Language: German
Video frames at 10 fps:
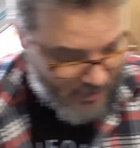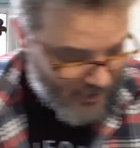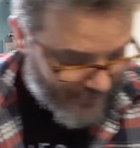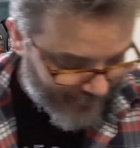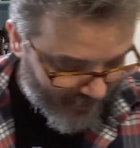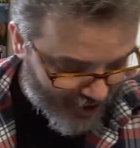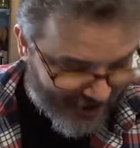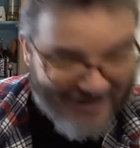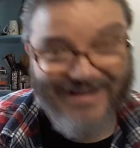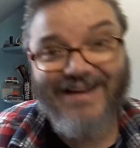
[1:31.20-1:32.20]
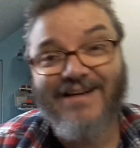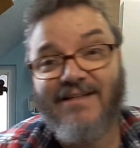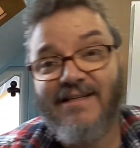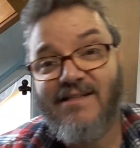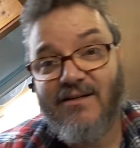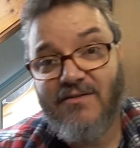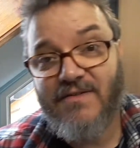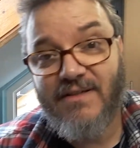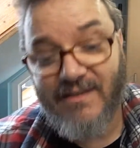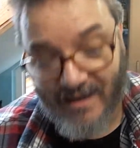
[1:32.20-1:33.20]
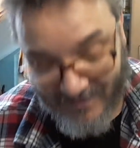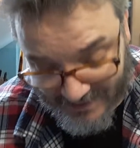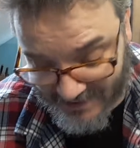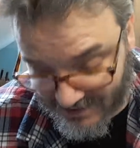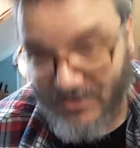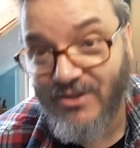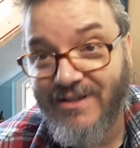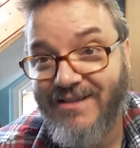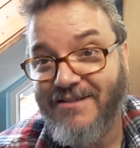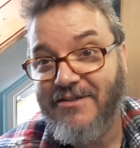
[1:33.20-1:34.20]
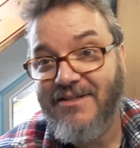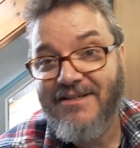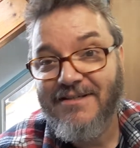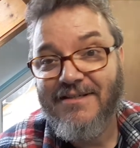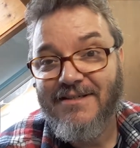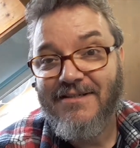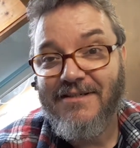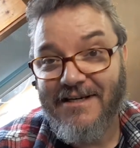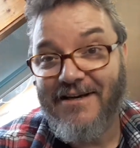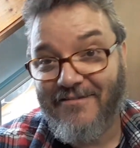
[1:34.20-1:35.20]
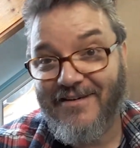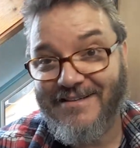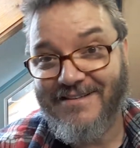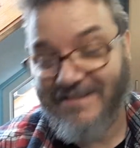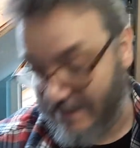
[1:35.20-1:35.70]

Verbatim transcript: Ähm, steht der Delikatess drauf? Da erwarte ich natürlich, ich erwarte,